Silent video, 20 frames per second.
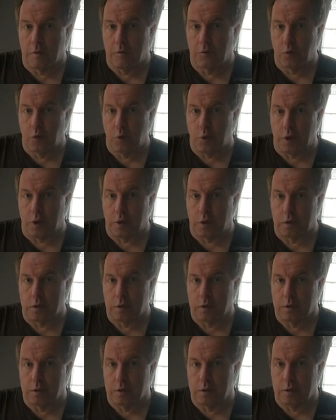
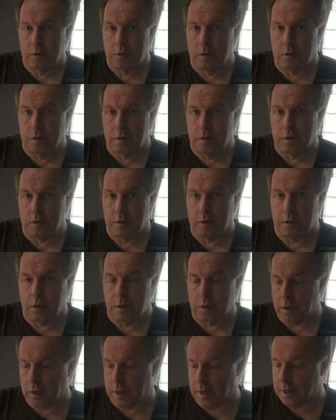für
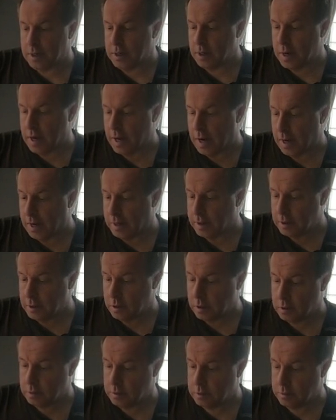die Räder
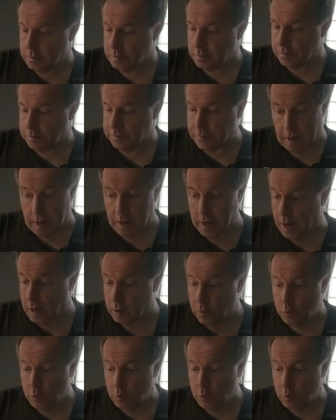geeignet. Für alle